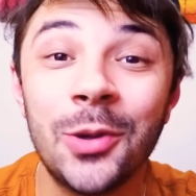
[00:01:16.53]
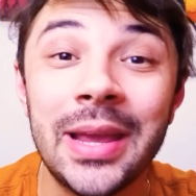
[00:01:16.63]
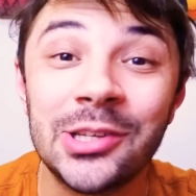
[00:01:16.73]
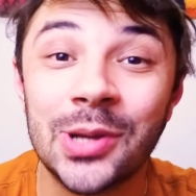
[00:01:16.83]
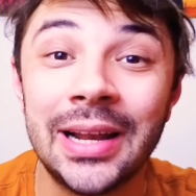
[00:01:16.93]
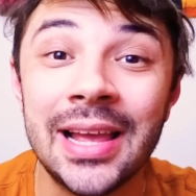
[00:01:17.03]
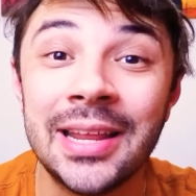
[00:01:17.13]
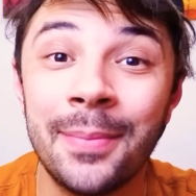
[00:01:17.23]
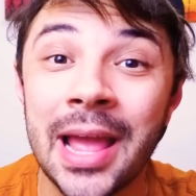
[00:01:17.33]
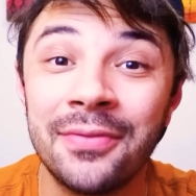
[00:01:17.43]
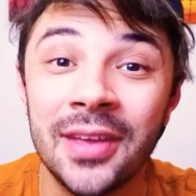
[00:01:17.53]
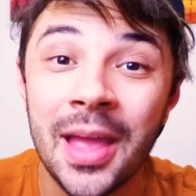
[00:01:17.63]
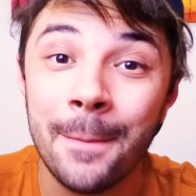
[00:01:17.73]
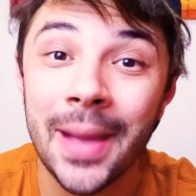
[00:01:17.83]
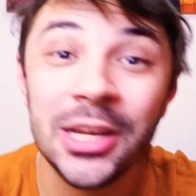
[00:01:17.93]
Então é isso, galera. Em
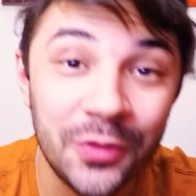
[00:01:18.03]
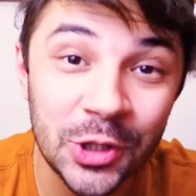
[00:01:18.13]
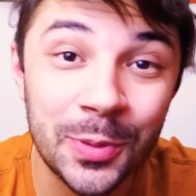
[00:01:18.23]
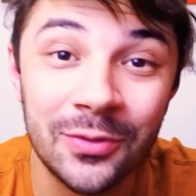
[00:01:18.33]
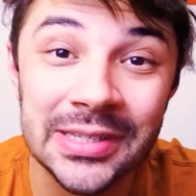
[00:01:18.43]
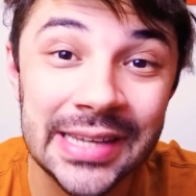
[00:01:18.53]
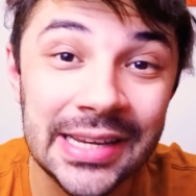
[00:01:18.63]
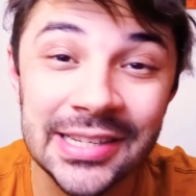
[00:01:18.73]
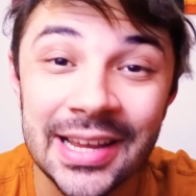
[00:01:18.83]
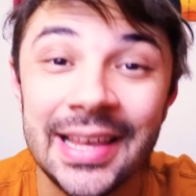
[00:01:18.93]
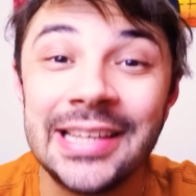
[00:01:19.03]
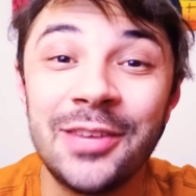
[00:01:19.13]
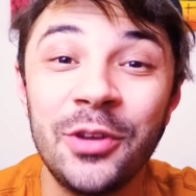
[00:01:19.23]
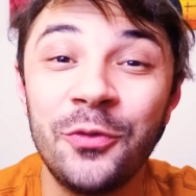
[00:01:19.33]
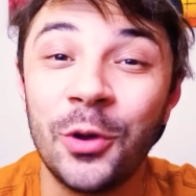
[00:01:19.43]
breve, mais vídeos para vocês.
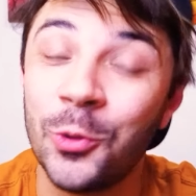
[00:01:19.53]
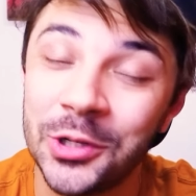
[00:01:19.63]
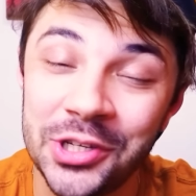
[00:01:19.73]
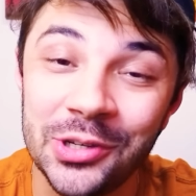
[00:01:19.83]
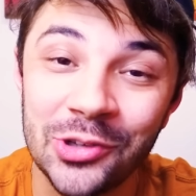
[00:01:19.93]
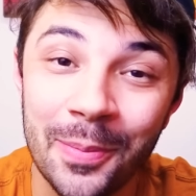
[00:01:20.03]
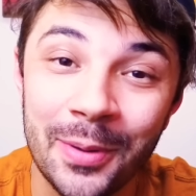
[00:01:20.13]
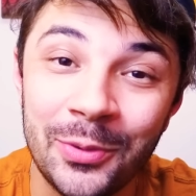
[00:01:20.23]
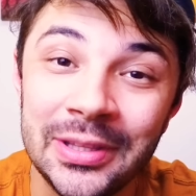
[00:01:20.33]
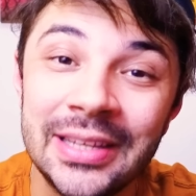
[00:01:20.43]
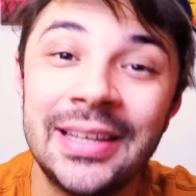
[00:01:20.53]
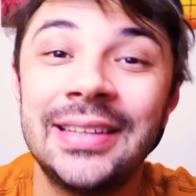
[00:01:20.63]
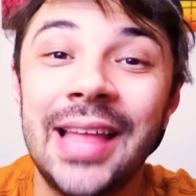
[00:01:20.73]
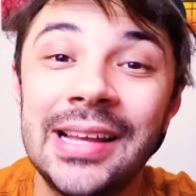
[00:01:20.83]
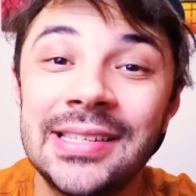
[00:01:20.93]
Esse vídeo foi curtinho só para poder
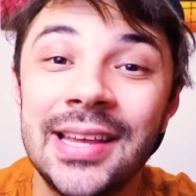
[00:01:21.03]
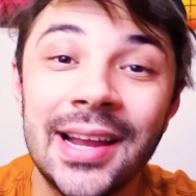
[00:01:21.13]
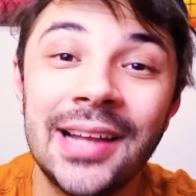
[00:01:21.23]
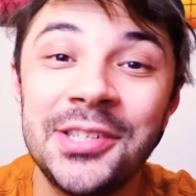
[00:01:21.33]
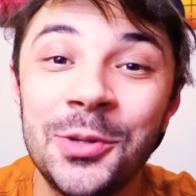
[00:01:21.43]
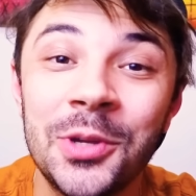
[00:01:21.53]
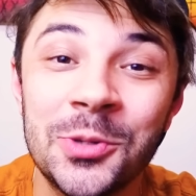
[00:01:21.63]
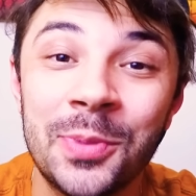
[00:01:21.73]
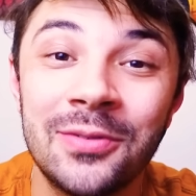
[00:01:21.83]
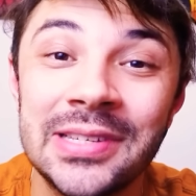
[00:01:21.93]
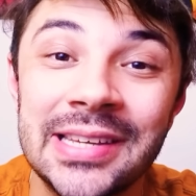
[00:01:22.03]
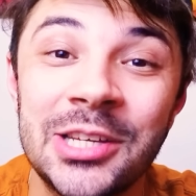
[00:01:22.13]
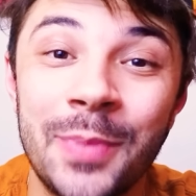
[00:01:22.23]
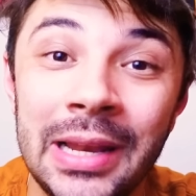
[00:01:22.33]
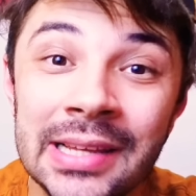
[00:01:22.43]
dar esse recadinho mesmo para
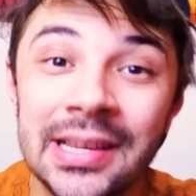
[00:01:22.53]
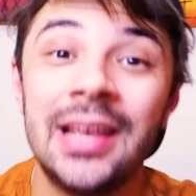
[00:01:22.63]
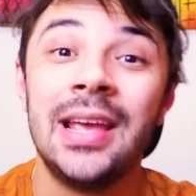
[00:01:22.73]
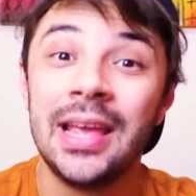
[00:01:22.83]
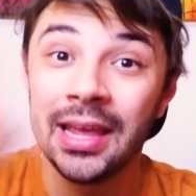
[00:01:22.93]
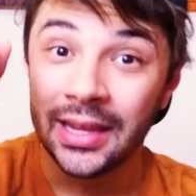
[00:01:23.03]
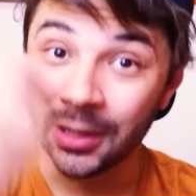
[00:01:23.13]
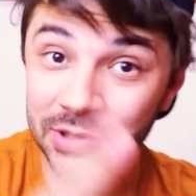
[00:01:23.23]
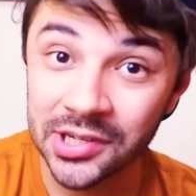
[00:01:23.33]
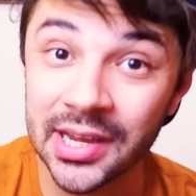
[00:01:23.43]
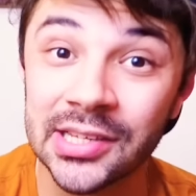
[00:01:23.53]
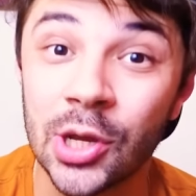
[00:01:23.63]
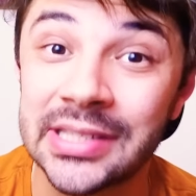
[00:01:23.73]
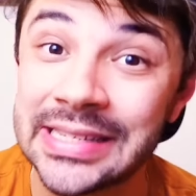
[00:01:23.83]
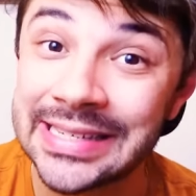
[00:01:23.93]
vocês, beleza? E não se
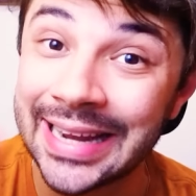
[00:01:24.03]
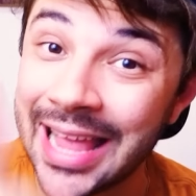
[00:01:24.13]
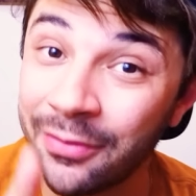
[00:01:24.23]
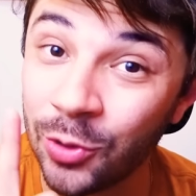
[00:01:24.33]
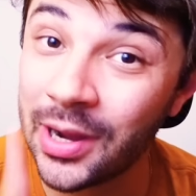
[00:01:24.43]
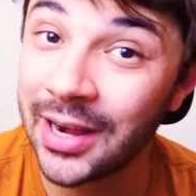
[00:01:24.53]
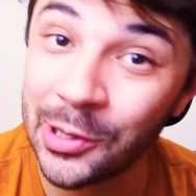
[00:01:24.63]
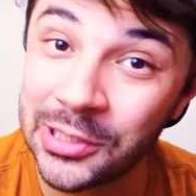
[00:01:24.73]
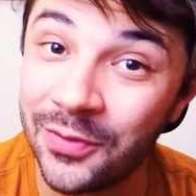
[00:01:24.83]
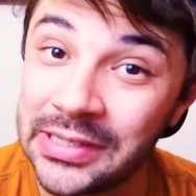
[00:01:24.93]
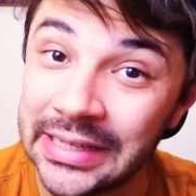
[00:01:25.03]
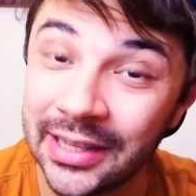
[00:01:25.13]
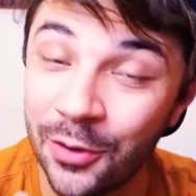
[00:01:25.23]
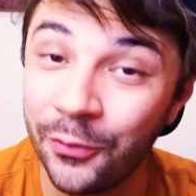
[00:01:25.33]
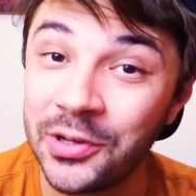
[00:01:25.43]
esqueçam, se inscreve no canal se
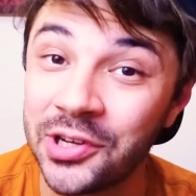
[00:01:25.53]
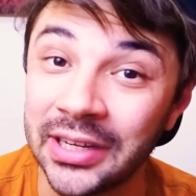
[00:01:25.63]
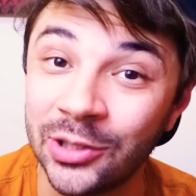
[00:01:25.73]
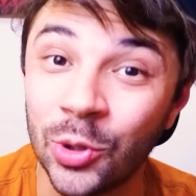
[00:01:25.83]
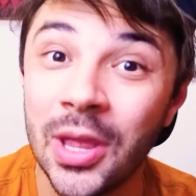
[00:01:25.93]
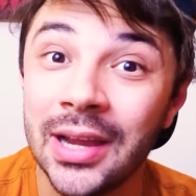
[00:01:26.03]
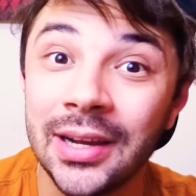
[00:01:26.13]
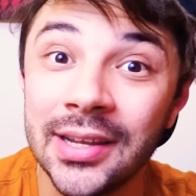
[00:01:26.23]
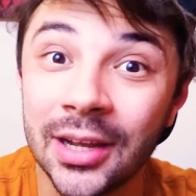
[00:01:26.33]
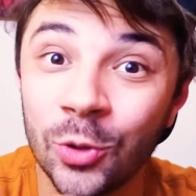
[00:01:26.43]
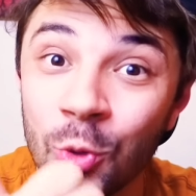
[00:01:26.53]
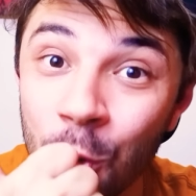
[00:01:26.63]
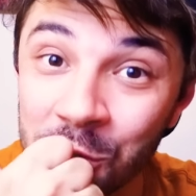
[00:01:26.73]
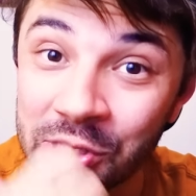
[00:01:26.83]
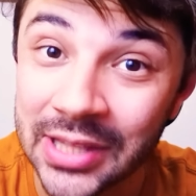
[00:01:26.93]
você ainda não for inscrito, clica
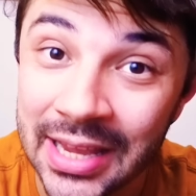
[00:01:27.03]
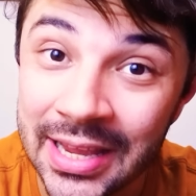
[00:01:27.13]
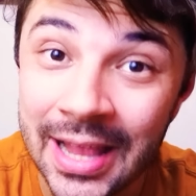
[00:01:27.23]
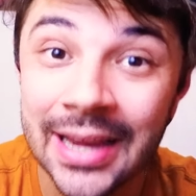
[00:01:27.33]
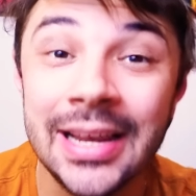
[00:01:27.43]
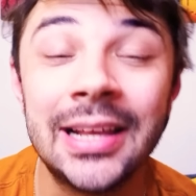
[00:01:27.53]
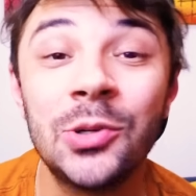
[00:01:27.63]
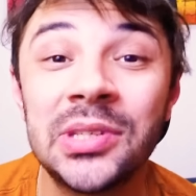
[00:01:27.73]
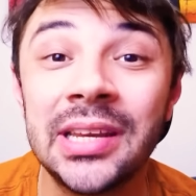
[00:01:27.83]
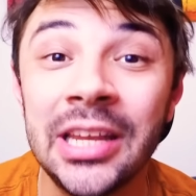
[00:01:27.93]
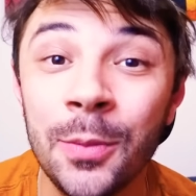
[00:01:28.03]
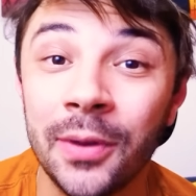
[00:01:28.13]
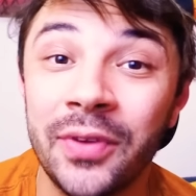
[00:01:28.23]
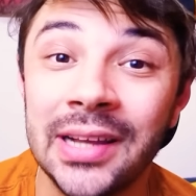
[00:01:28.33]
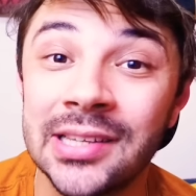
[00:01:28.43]
no gostei, clica no
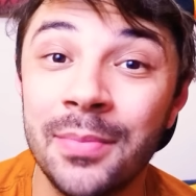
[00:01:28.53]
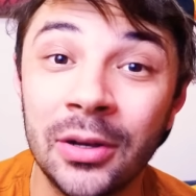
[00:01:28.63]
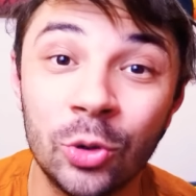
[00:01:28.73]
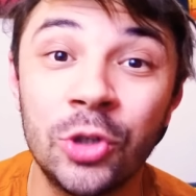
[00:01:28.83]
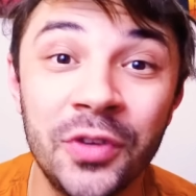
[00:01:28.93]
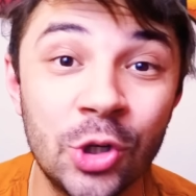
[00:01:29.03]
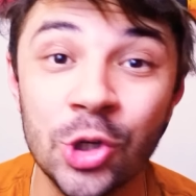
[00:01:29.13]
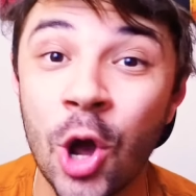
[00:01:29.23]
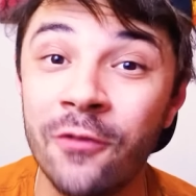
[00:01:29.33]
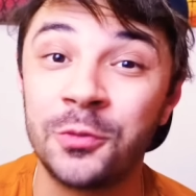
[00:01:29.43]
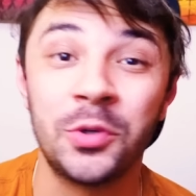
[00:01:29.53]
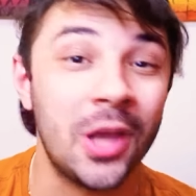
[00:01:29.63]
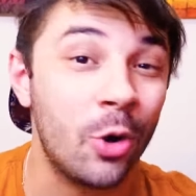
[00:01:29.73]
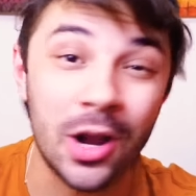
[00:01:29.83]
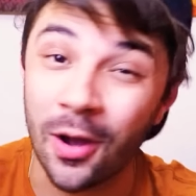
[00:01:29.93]
sininho para ficar sabendo dos vídeos novos,
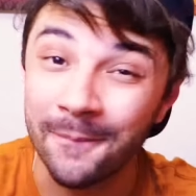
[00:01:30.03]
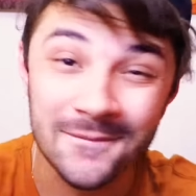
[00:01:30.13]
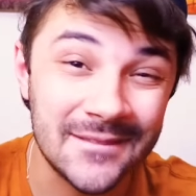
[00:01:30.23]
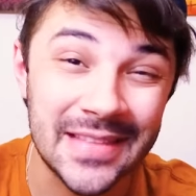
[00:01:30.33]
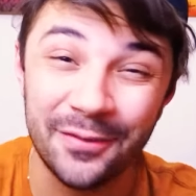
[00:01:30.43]
porque agora, ó,